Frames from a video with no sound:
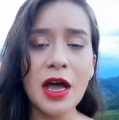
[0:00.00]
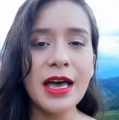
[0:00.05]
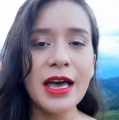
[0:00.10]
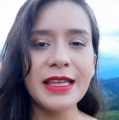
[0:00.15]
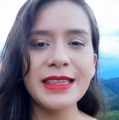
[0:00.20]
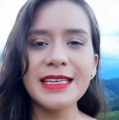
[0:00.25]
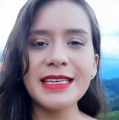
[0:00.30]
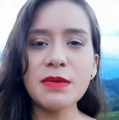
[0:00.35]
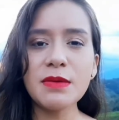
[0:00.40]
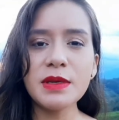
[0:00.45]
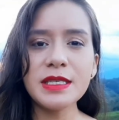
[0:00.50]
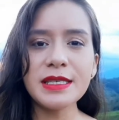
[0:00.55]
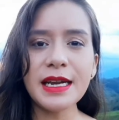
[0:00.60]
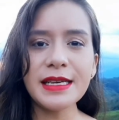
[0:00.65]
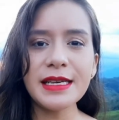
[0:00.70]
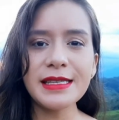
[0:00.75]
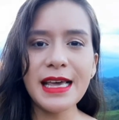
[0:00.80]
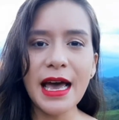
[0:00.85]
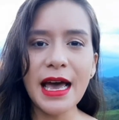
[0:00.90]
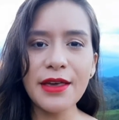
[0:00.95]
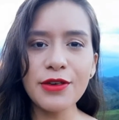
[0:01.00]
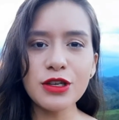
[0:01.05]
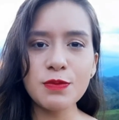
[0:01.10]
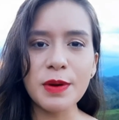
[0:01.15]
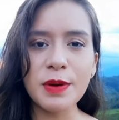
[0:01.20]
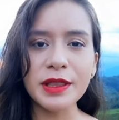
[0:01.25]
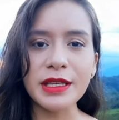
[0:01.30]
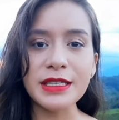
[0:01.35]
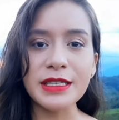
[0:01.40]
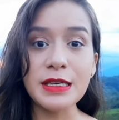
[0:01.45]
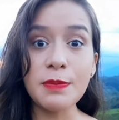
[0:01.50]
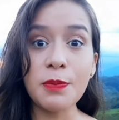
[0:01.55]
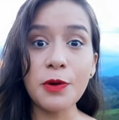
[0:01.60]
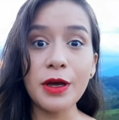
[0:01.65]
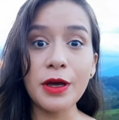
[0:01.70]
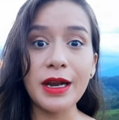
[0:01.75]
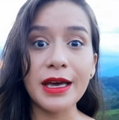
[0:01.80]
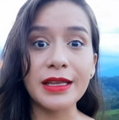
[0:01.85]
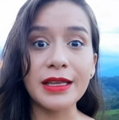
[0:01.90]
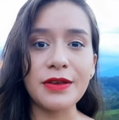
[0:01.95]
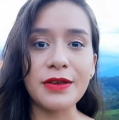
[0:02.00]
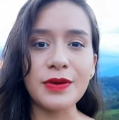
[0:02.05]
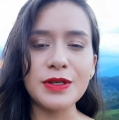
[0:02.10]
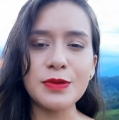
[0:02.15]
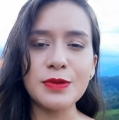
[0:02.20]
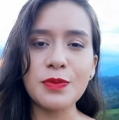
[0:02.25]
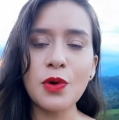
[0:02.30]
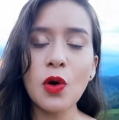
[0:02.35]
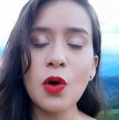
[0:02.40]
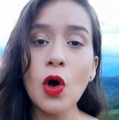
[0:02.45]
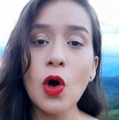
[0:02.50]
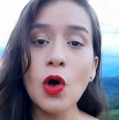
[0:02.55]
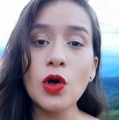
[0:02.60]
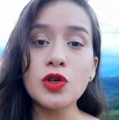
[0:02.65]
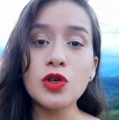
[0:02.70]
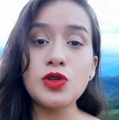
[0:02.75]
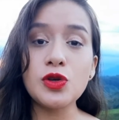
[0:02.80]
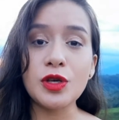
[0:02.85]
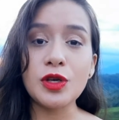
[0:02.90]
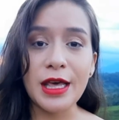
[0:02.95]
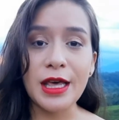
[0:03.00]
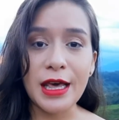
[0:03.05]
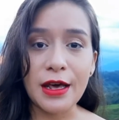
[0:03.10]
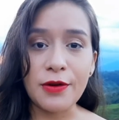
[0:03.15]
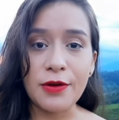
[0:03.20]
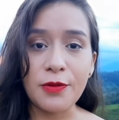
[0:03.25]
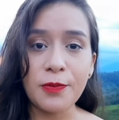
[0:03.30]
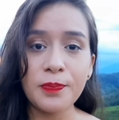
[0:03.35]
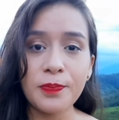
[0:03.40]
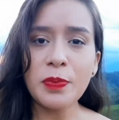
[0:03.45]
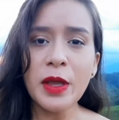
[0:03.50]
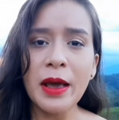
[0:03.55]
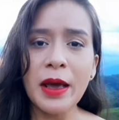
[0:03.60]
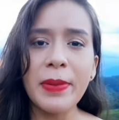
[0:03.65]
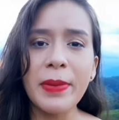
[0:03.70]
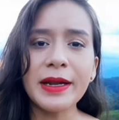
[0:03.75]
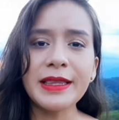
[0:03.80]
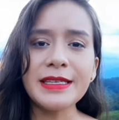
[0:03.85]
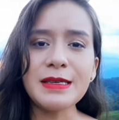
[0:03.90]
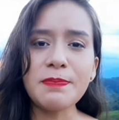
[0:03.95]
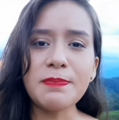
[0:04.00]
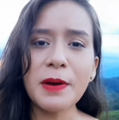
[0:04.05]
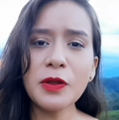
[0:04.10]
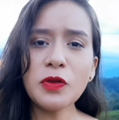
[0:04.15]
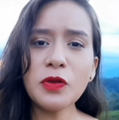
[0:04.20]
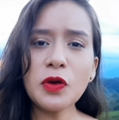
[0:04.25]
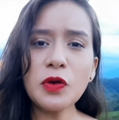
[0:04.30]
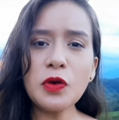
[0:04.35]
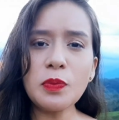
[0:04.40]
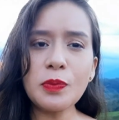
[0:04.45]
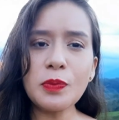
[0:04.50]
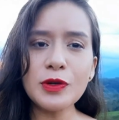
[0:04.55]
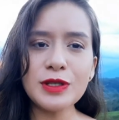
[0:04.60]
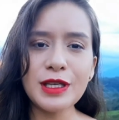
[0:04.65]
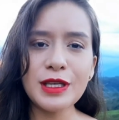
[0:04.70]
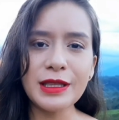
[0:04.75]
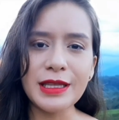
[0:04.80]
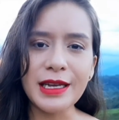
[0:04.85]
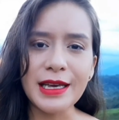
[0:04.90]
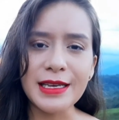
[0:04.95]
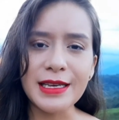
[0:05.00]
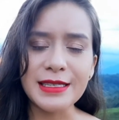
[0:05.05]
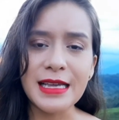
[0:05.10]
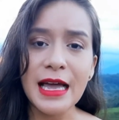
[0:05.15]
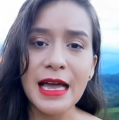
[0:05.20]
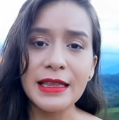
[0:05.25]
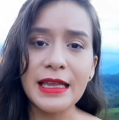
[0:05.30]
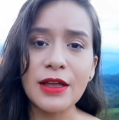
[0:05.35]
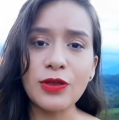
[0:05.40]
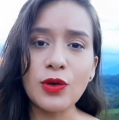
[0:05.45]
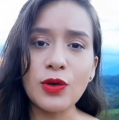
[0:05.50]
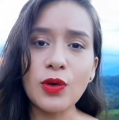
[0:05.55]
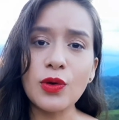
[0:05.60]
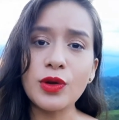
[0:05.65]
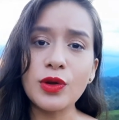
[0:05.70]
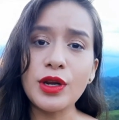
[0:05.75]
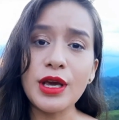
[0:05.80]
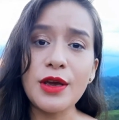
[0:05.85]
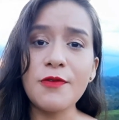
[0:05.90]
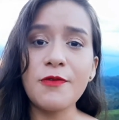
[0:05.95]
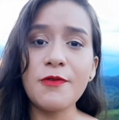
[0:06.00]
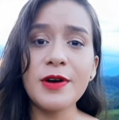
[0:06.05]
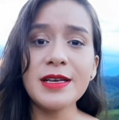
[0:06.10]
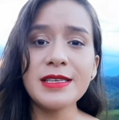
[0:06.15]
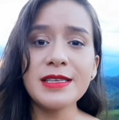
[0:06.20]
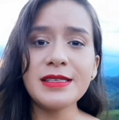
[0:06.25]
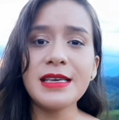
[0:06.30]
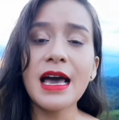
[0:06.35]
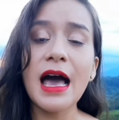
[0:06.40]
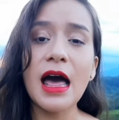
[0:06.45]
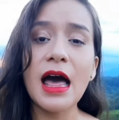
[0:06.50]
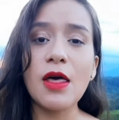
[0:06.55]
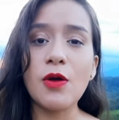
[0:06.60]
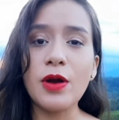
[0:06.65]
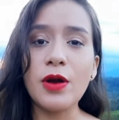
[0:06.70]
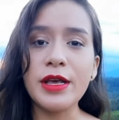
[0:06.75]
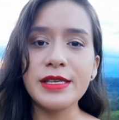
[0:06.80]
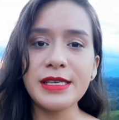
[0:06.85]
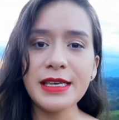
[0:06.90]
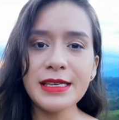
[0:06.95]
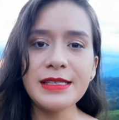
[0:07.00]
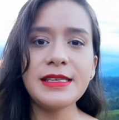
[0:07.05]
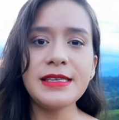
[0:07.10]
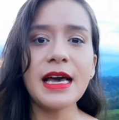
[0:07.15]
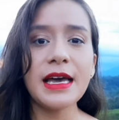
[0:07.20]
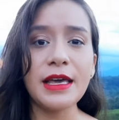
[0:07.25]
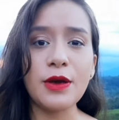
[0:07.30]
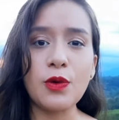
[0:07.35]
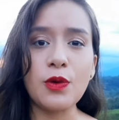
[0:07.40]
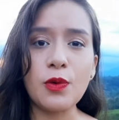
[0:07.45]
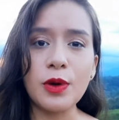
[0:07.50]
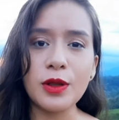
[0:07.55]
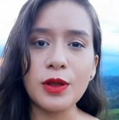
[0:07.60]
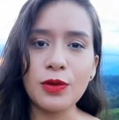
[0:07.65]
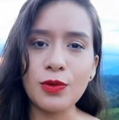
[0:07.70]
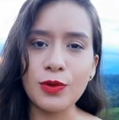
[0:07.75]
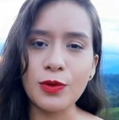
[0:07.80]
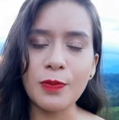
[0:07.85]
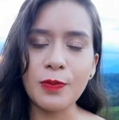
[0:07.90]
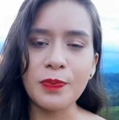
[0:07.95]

Desde mis 13 años participo del activismo ciudadano, participando en grupos de interés, tanto con infancia, adolescencia y juventud.